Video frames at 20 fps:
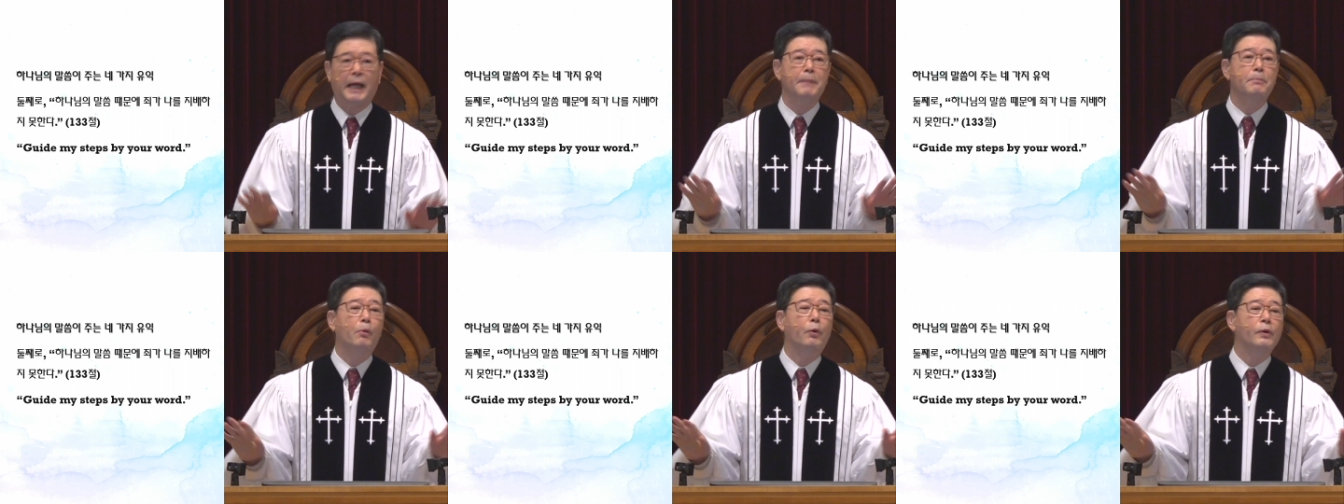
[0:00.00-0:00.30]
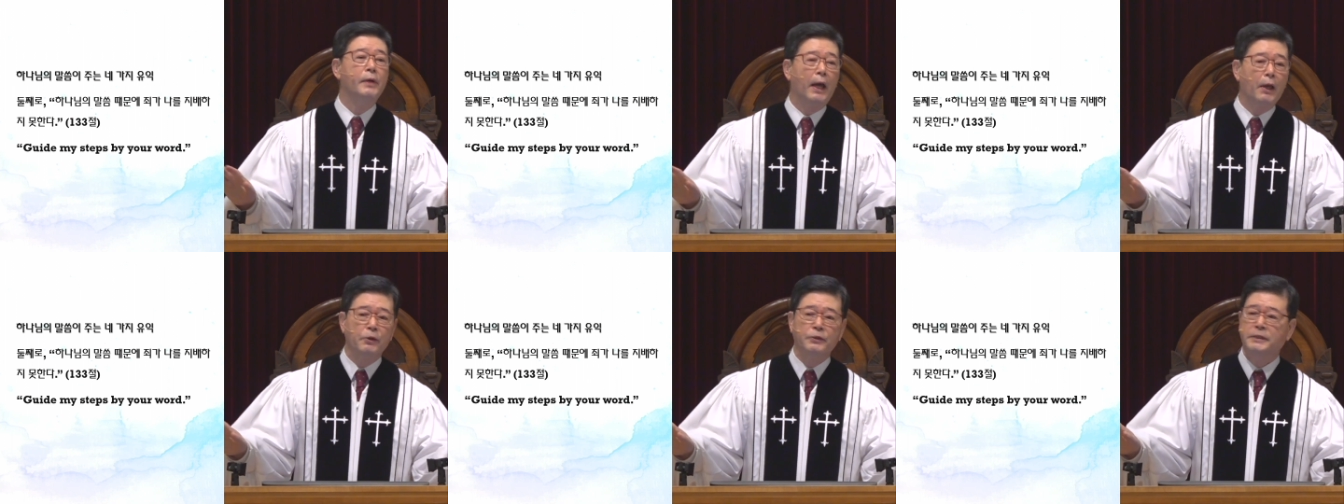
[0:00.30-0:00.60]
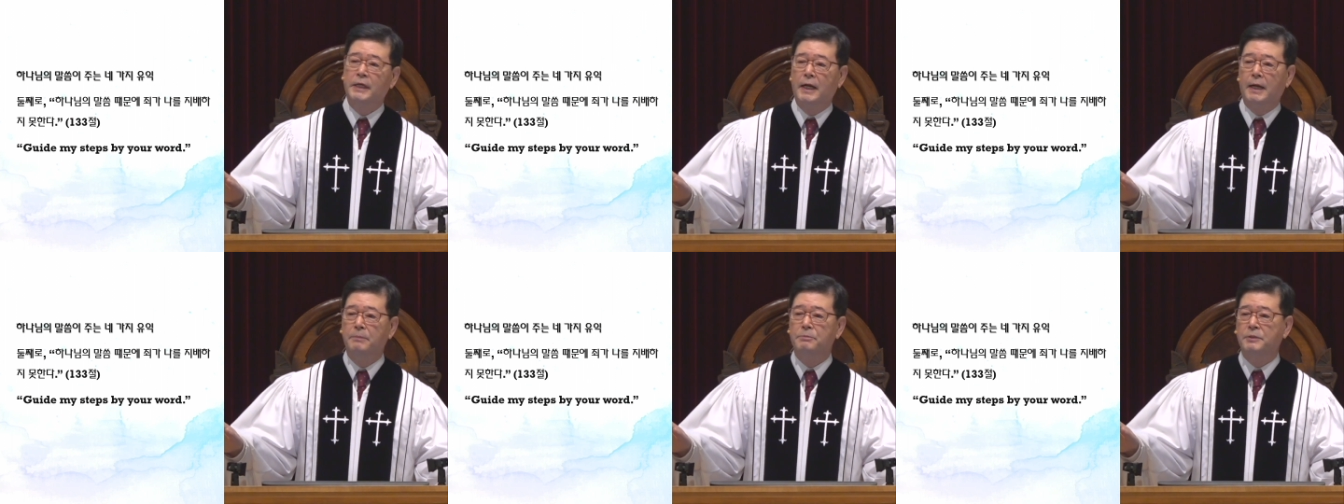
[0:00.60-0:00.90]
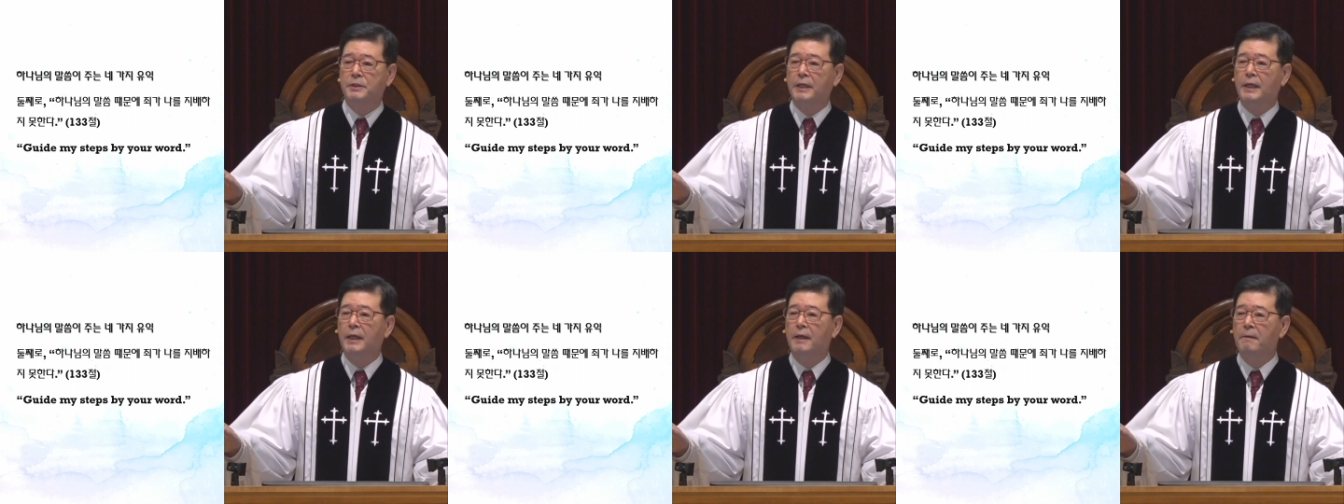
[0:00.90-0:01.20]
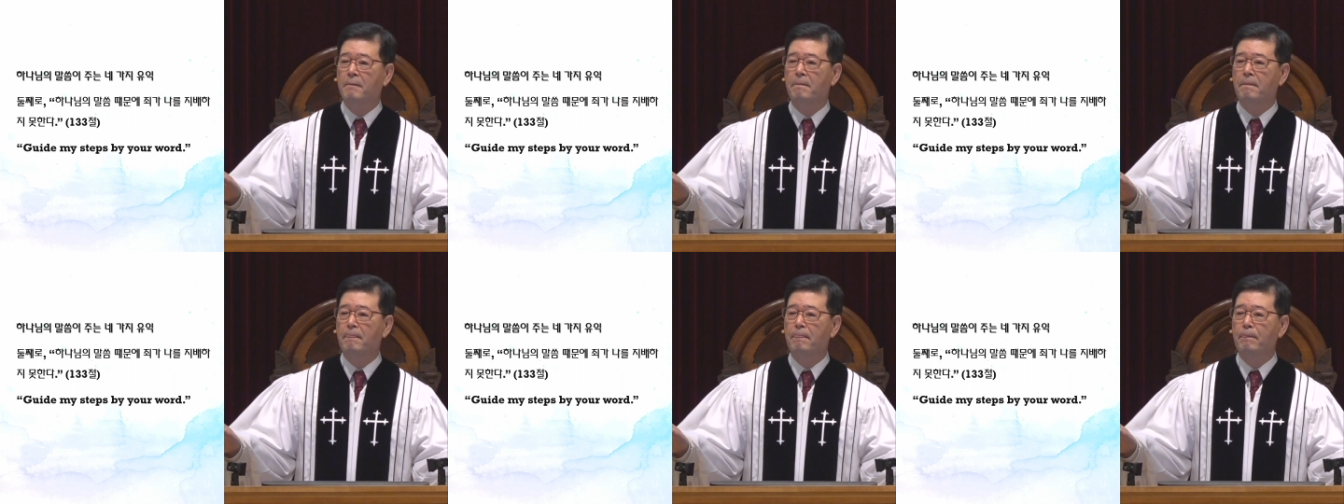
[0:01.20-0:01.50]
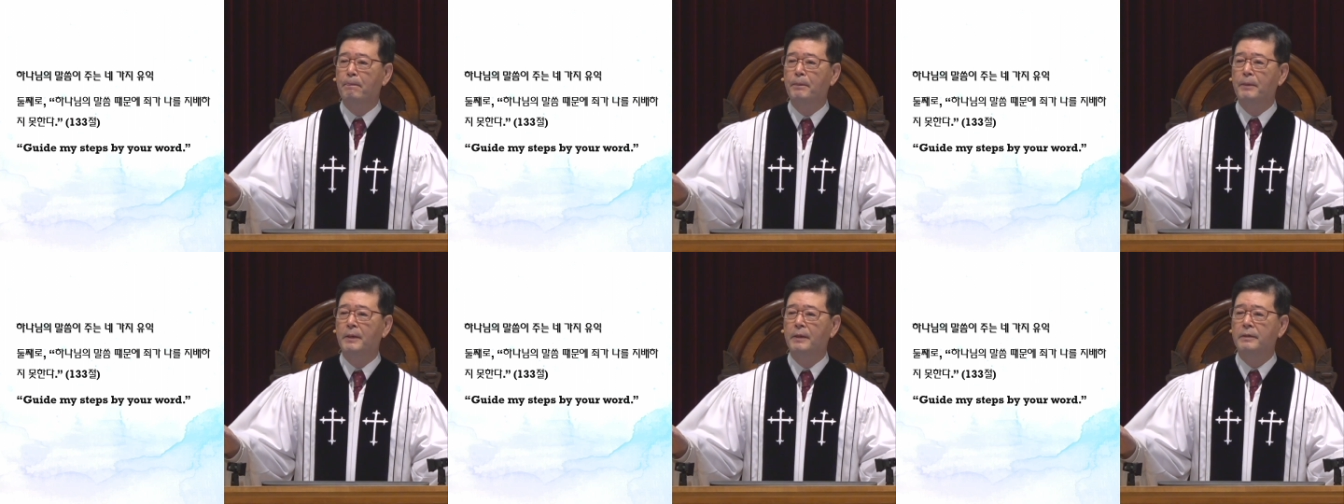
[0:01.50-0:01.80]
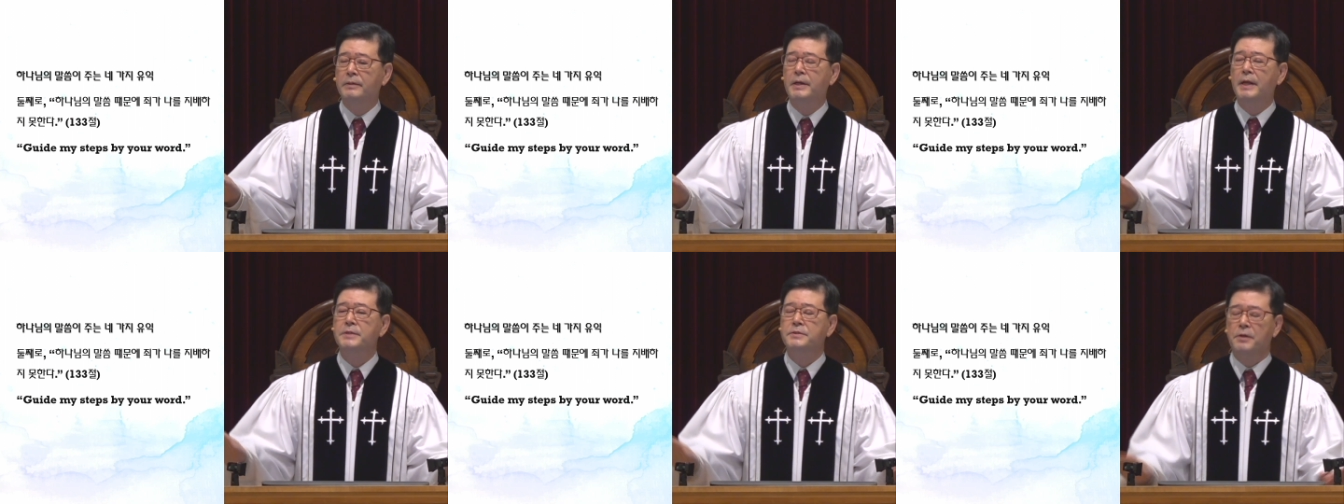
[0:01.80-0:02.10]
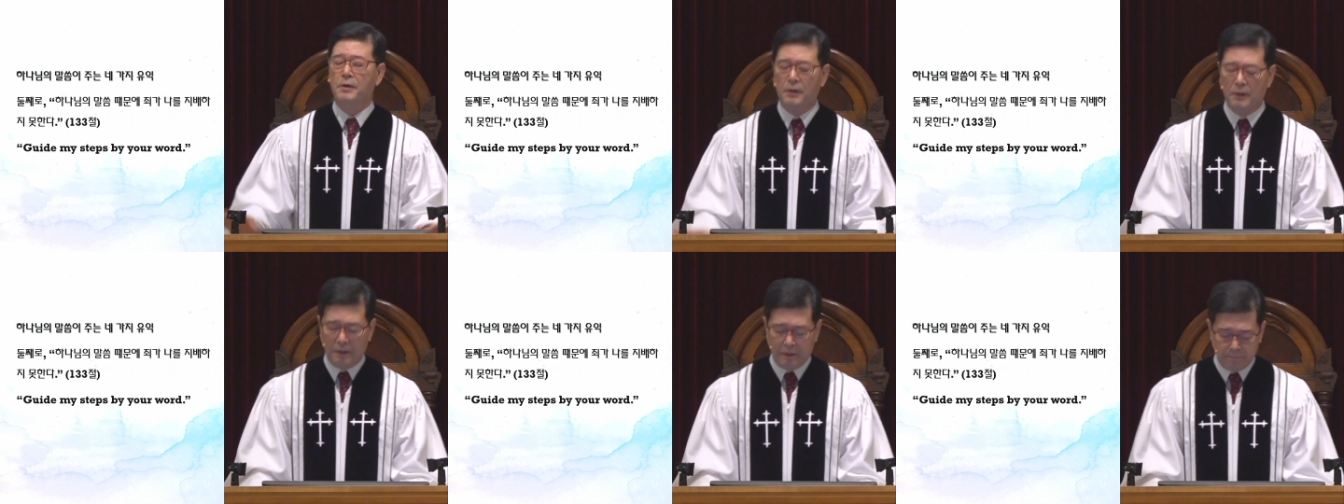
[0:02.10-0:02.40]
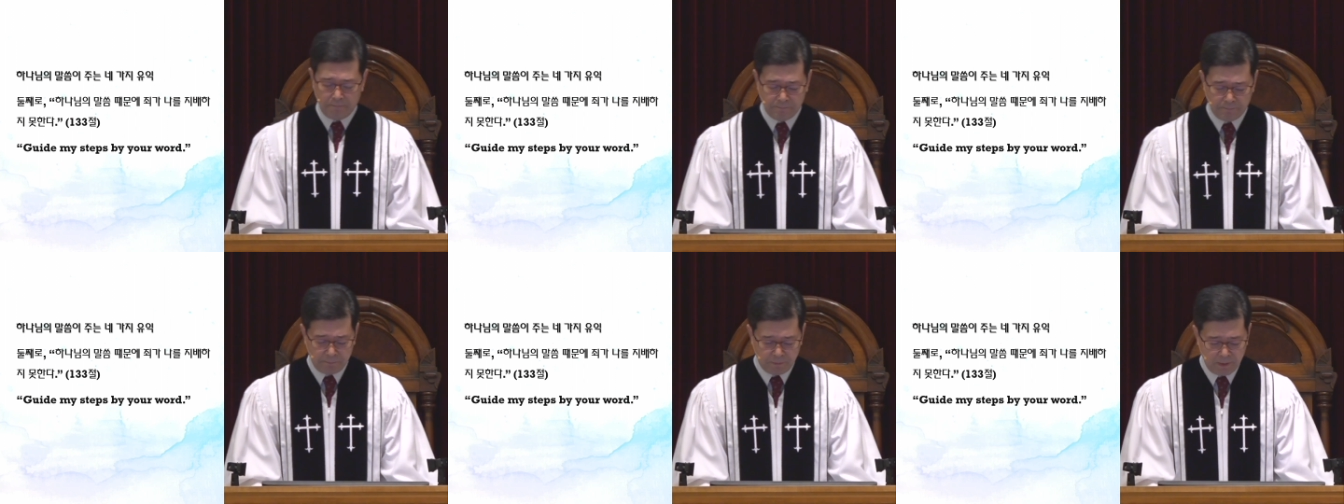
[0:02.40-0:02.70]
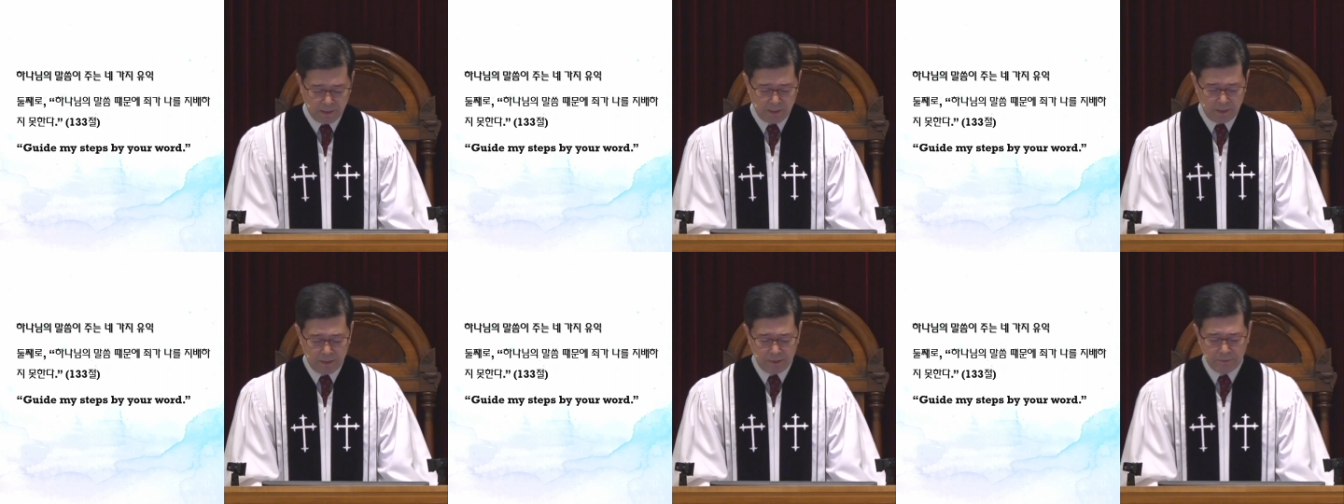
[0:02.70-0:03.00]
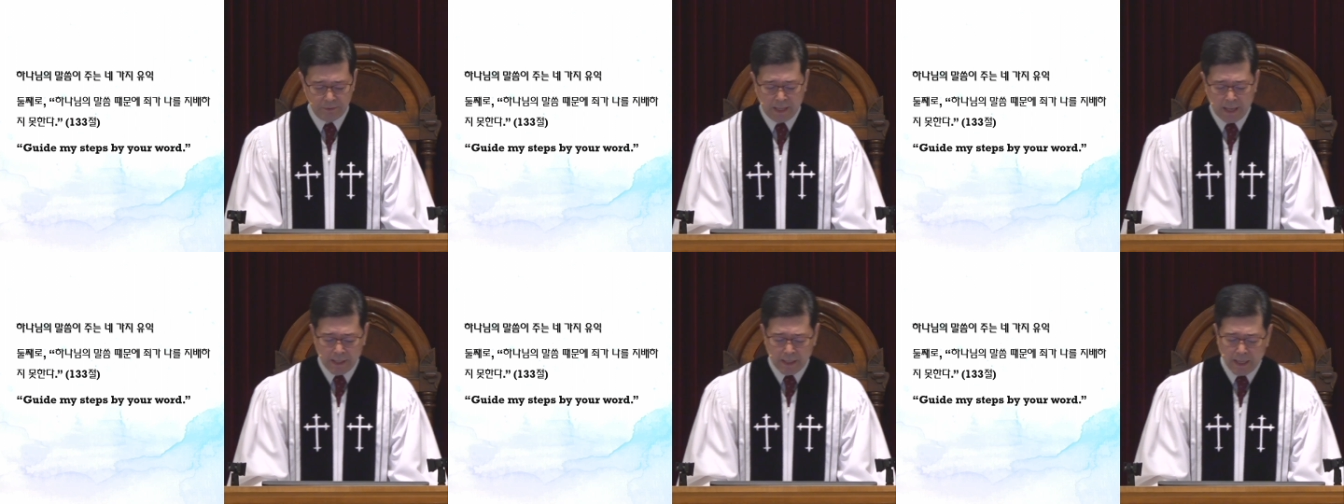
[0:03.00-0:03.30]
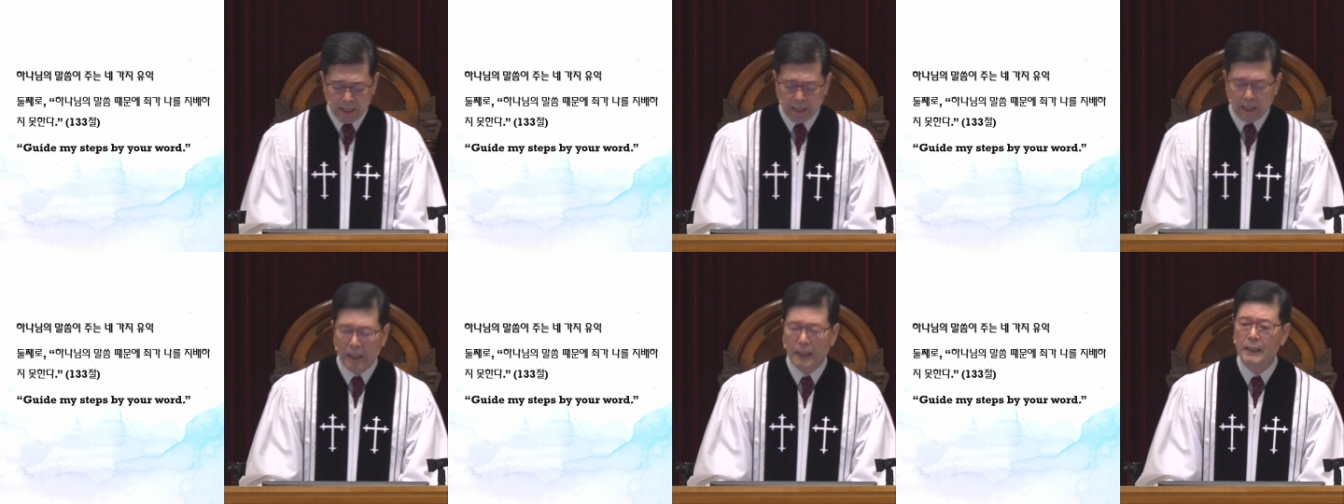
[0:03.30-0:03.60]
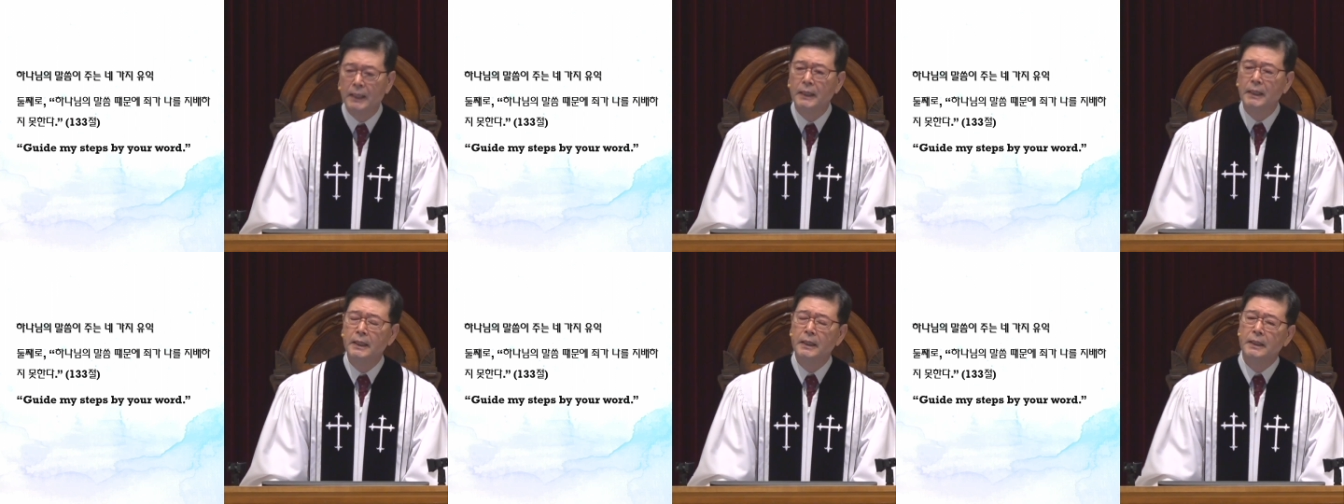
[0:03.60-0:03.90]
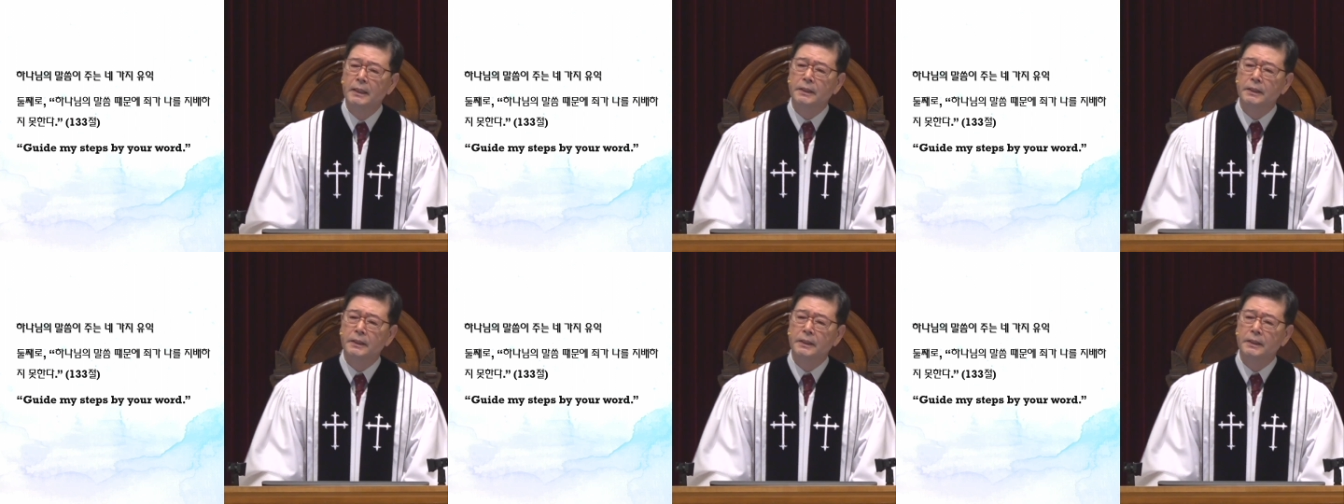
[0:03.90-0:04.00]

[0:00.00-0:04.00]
잘 몰라요, 사람들이. 그래서 내가